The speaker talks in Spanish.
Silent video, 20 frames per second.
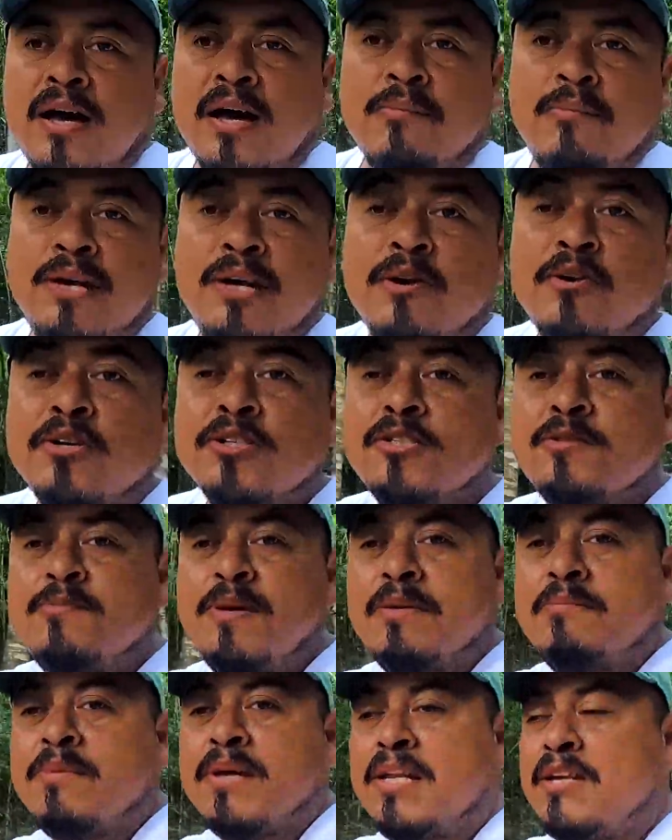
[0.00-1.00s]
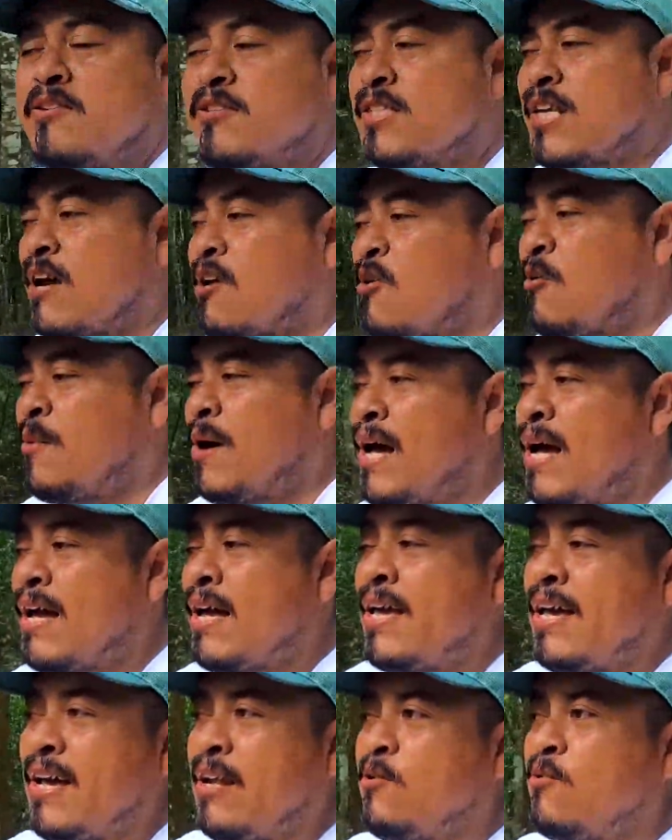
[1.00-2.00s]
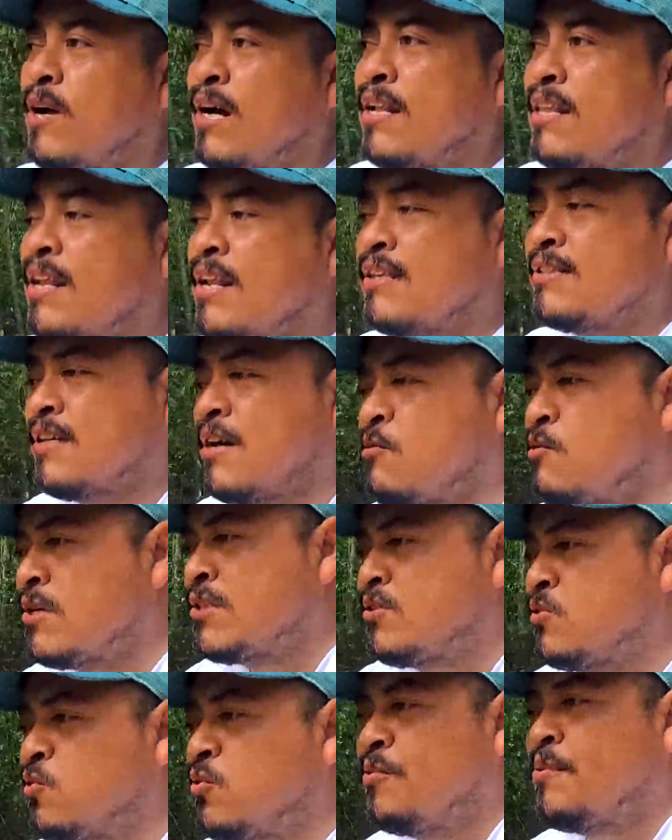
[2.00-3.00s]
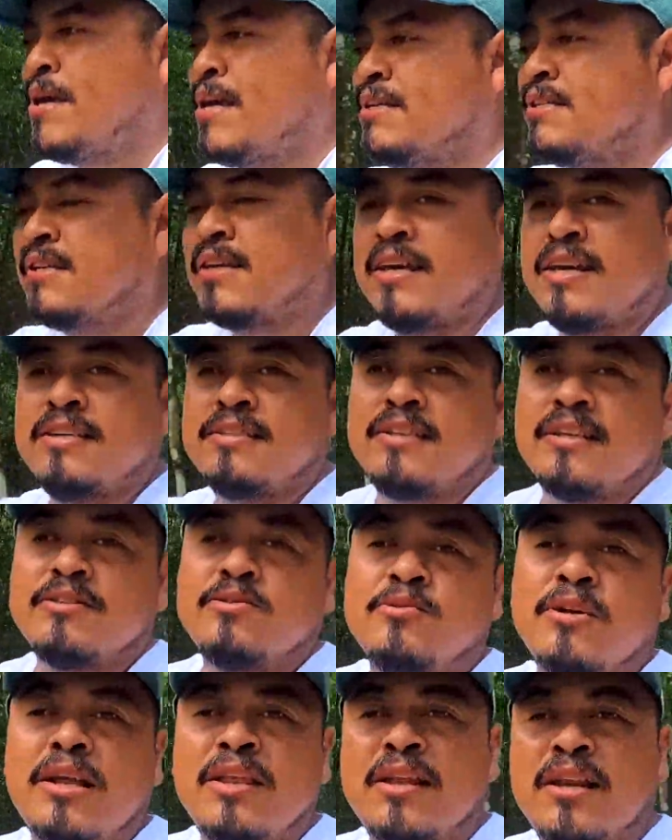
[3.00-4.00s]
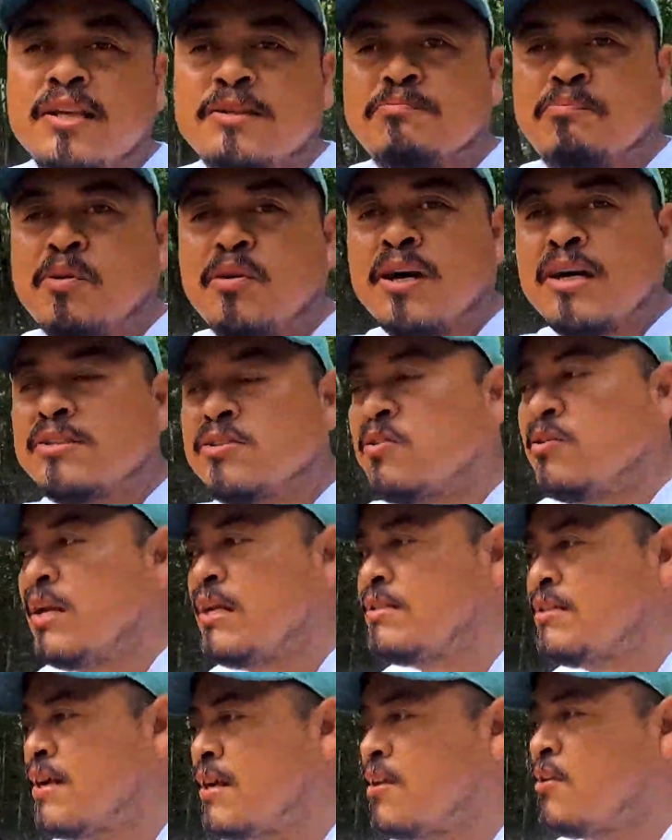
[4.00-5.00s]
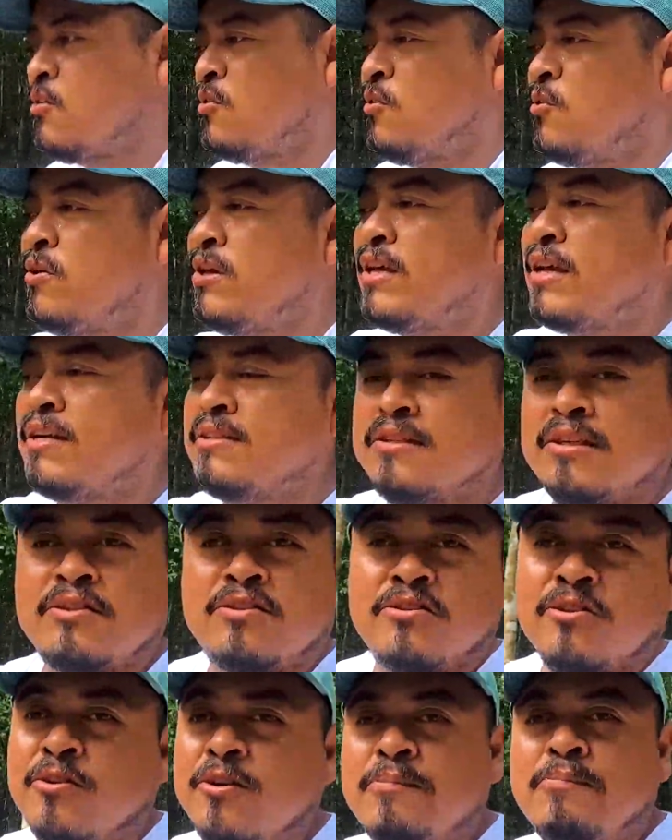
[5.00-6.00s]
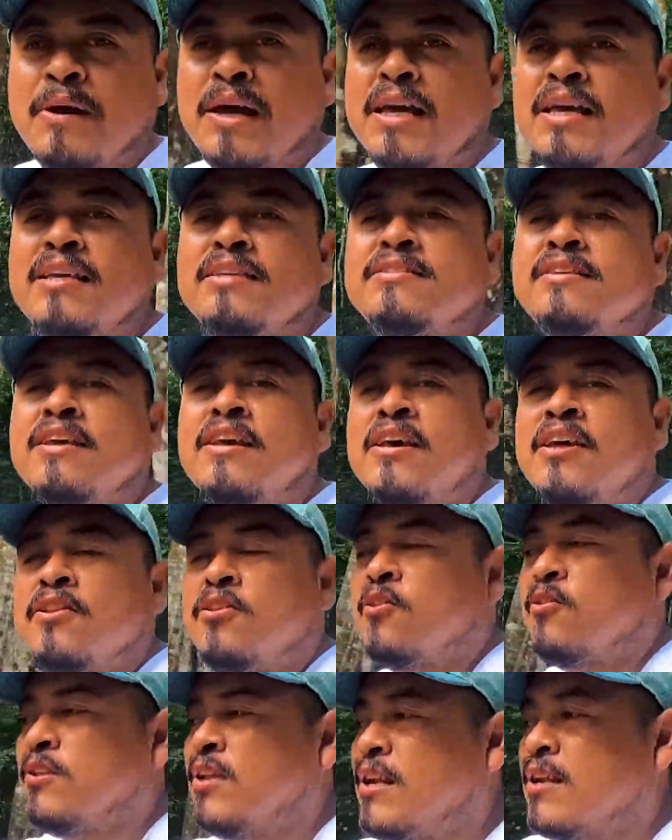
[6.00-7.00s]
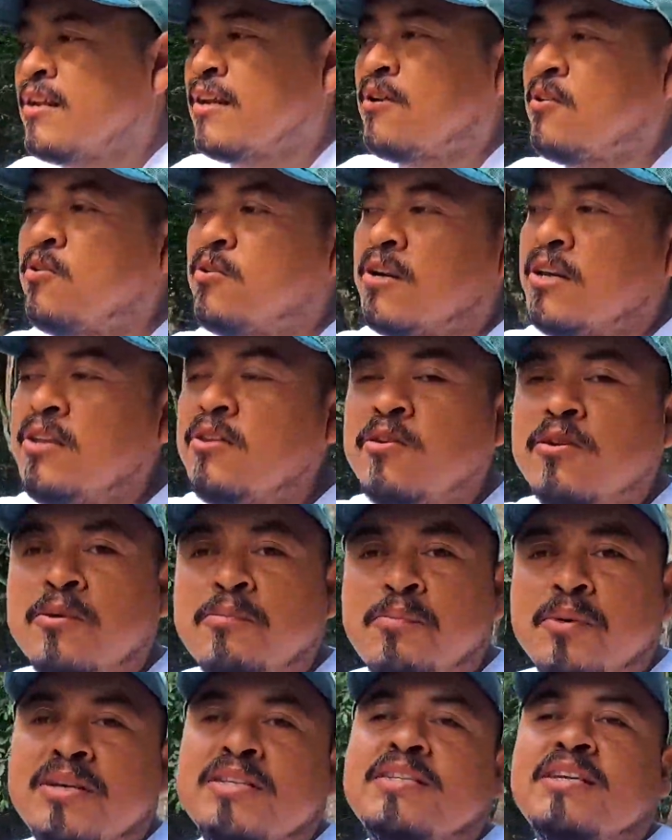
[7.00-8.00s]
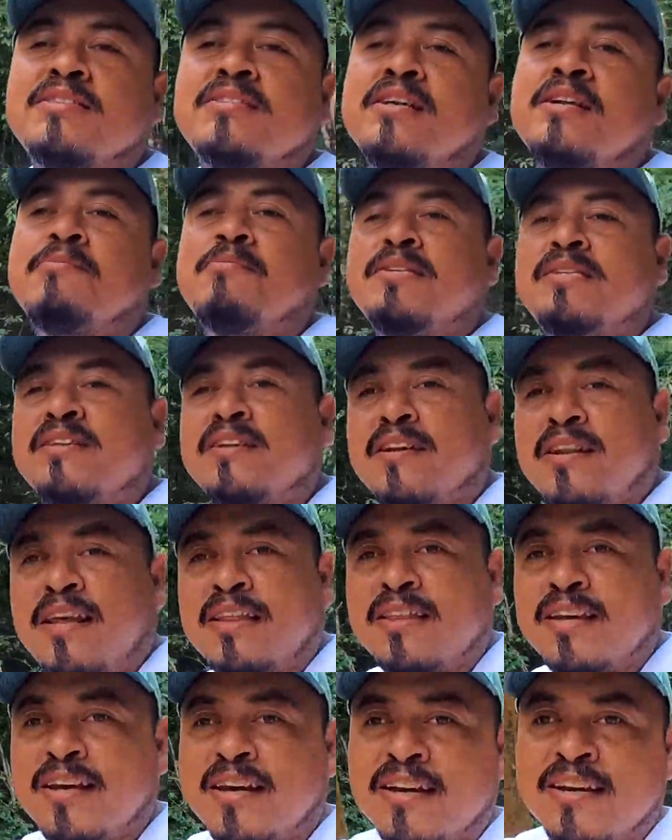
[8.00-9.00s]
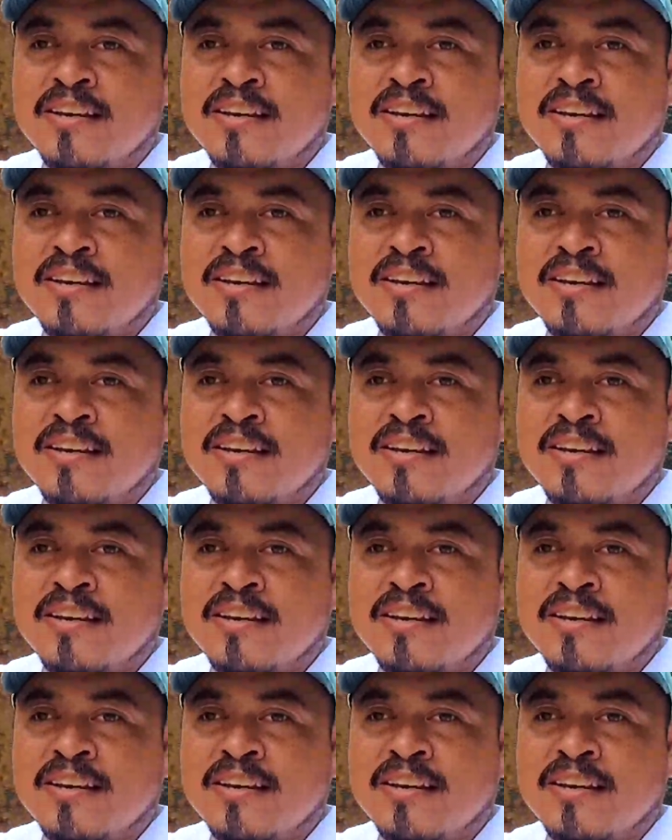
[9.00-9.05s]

Amigos, bienvenidos a Cobá, el lugar de las aguas turbias. Esta es una de las pocas zonas arqueológicas en todo el país donde el recorrido lo puedes hacer en bicicleta.